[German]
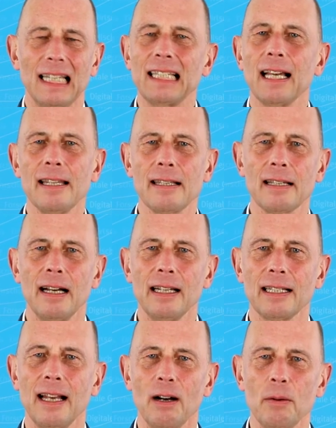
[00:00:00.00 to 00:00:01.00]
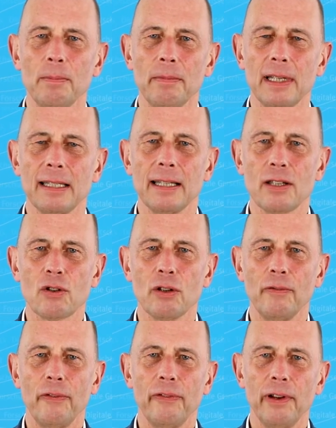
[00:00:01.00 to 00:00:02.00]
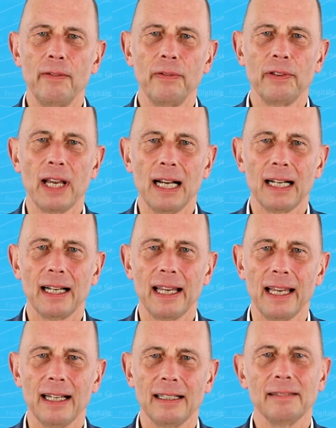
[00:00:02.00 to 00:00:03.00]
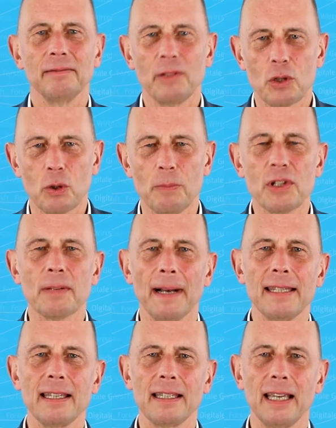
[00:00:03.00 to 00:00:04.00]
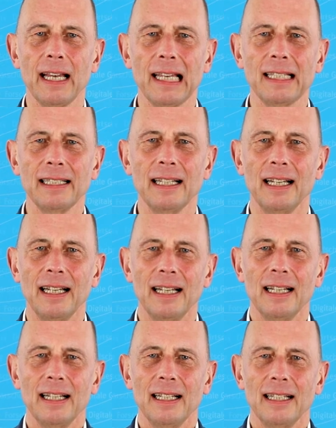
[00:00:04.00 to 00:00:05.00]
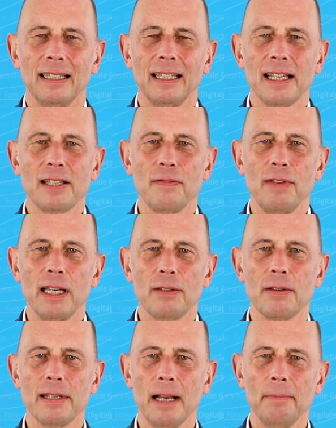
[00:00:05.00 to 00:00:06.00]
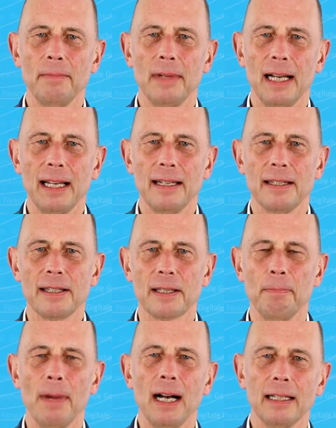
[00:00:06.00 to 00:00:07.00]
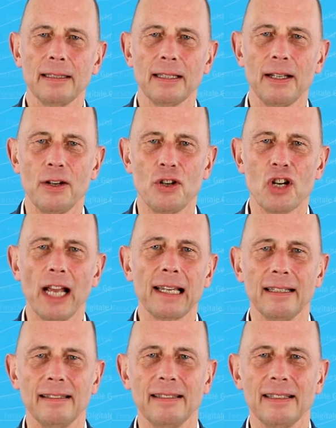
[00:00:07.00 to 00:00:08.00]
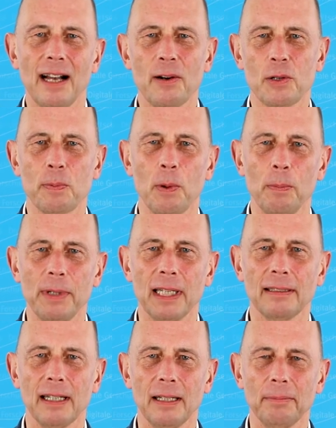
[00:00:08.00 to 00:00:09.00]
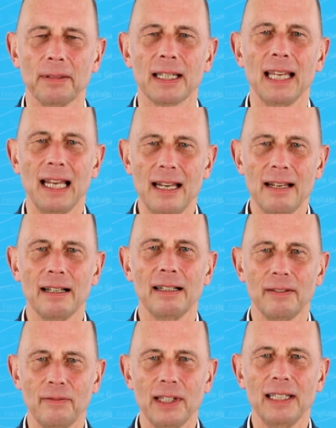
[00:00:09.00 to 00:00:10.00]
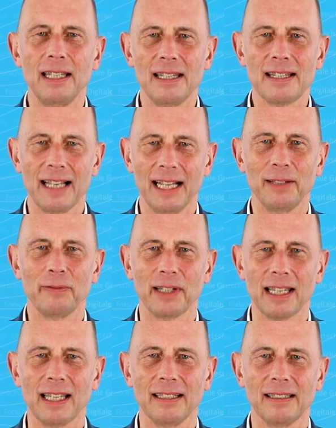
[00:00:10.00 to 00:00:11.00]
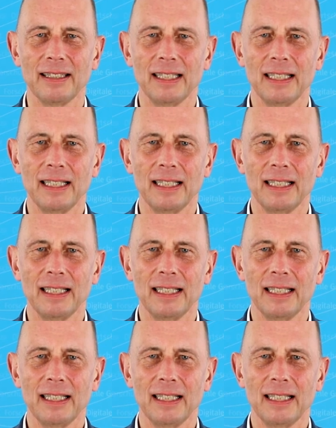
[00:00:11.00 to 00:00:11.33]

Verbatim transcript: Ich kann es gar nicht glauben, ist das schon fünf Jahre her zum 20-Jährigen dass wir zusammen ein Smart Jacket ausprobiert haben. Kinder, wie die Zeit vergeht.